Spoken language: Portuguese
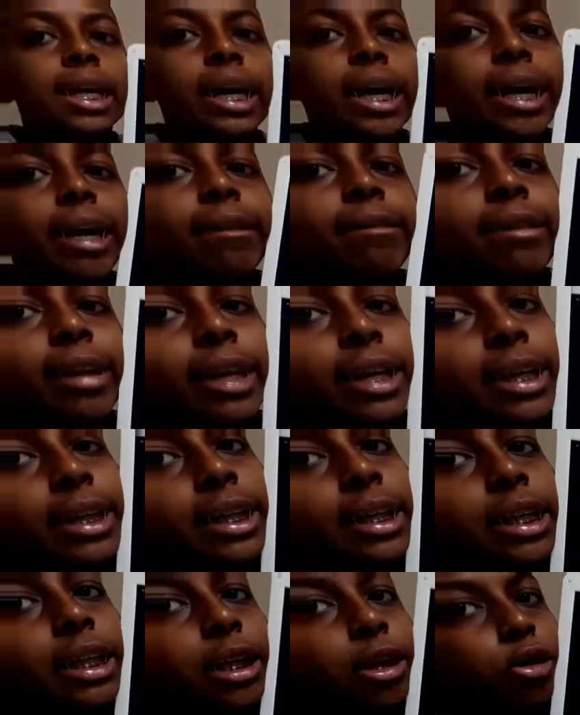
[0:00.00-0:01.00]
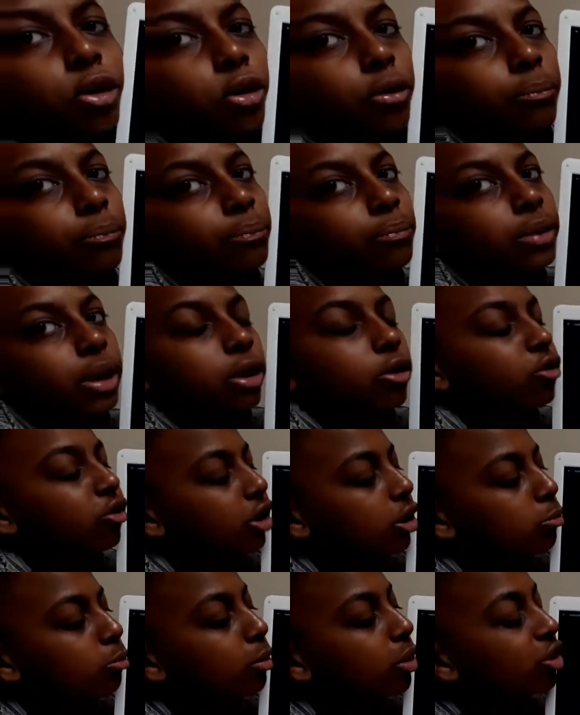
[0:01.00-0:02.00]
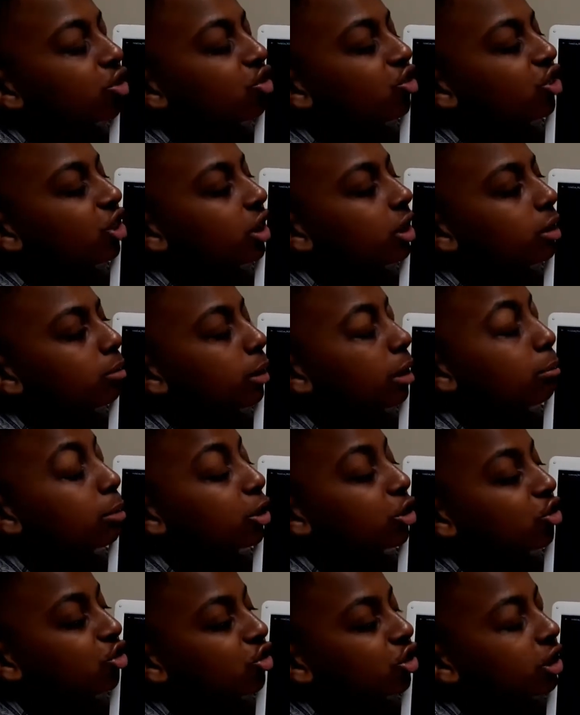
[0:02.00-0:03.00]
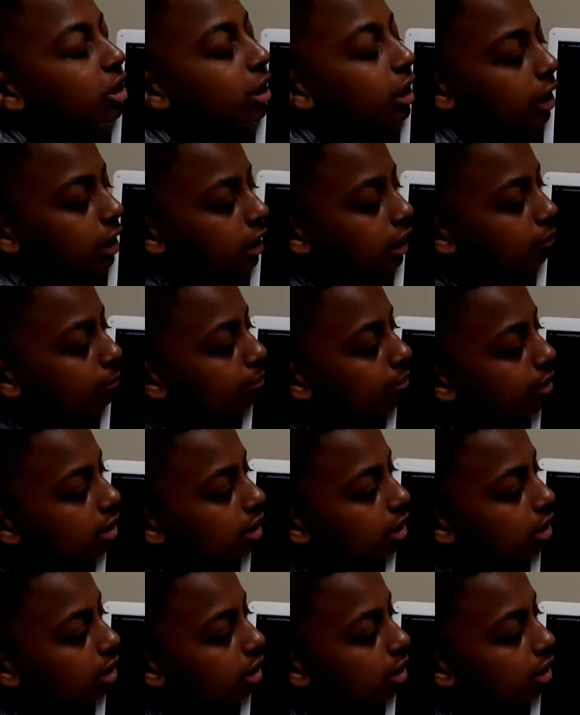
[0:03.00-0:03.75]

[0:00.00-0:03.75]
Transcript: Esta daqui, ó, tá já com bordinha, mais bordinha ainda.